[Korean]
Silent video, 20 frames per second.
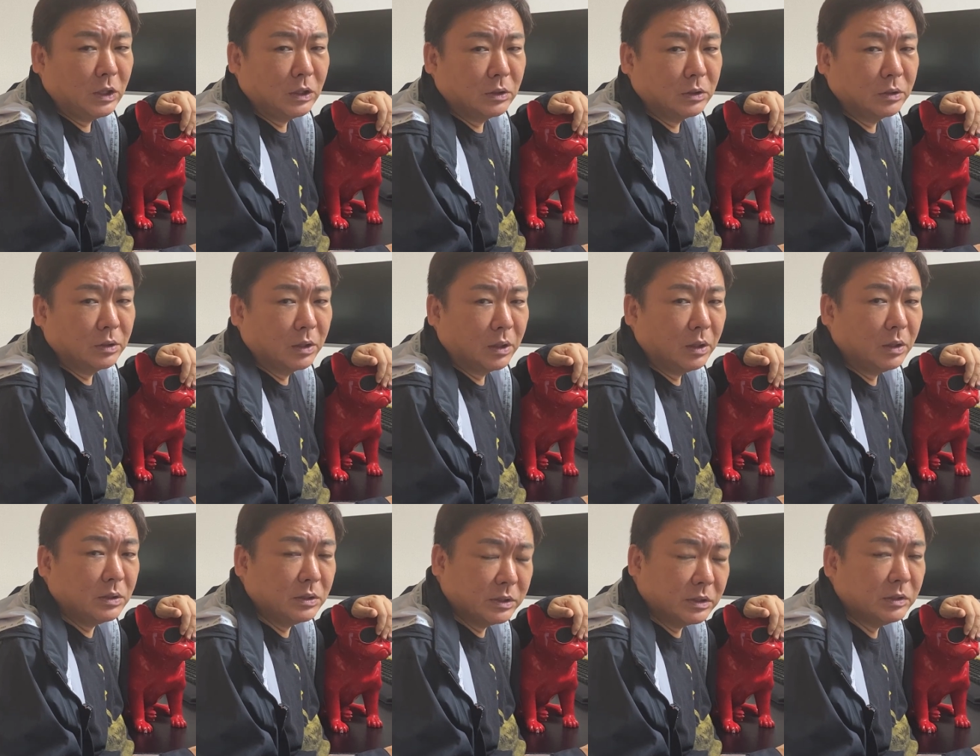
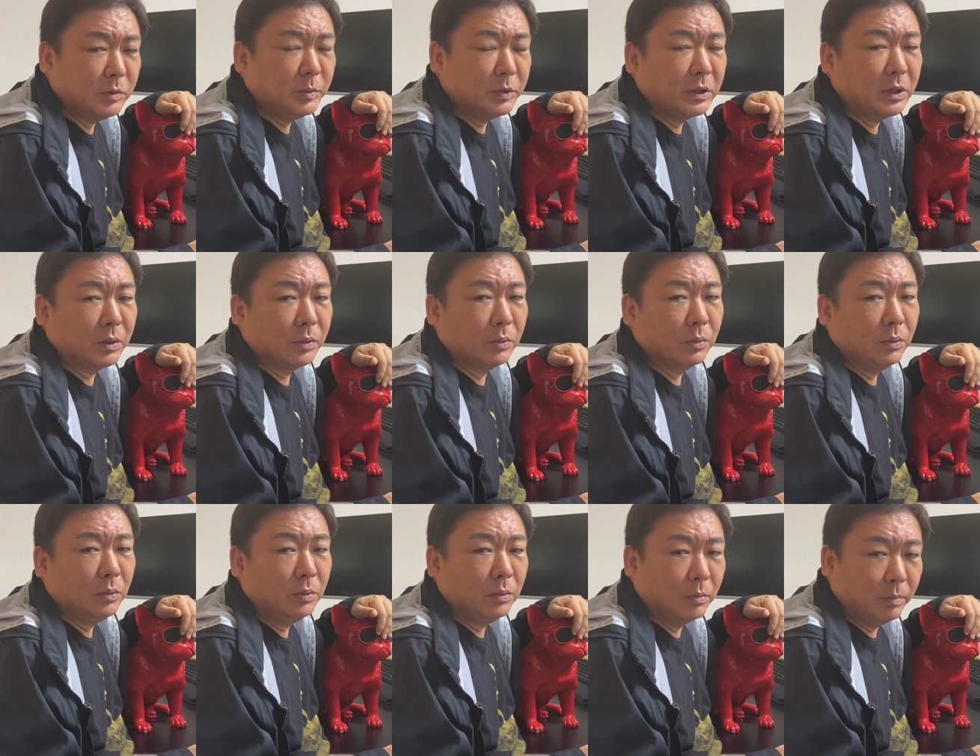있는데
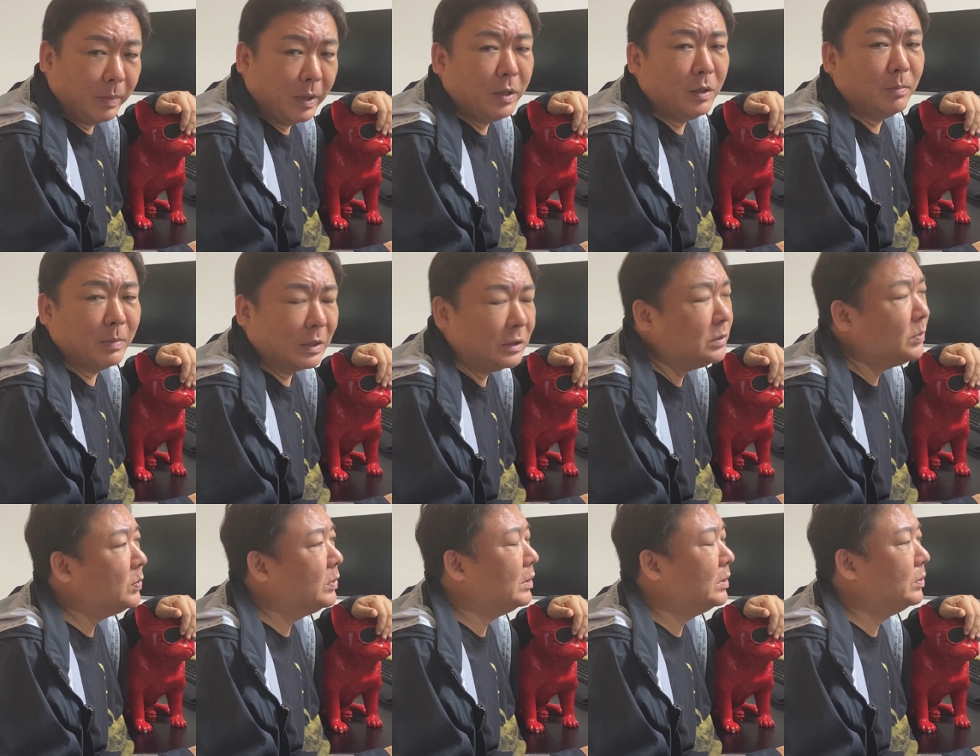지금이라고 매일
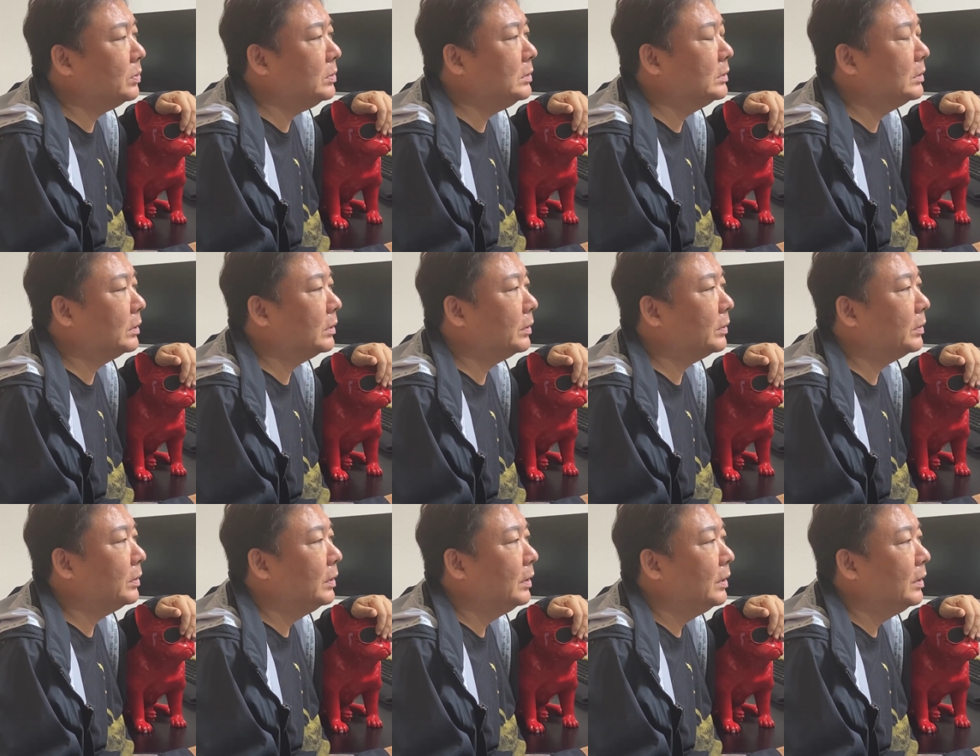말씀드리고 있어요.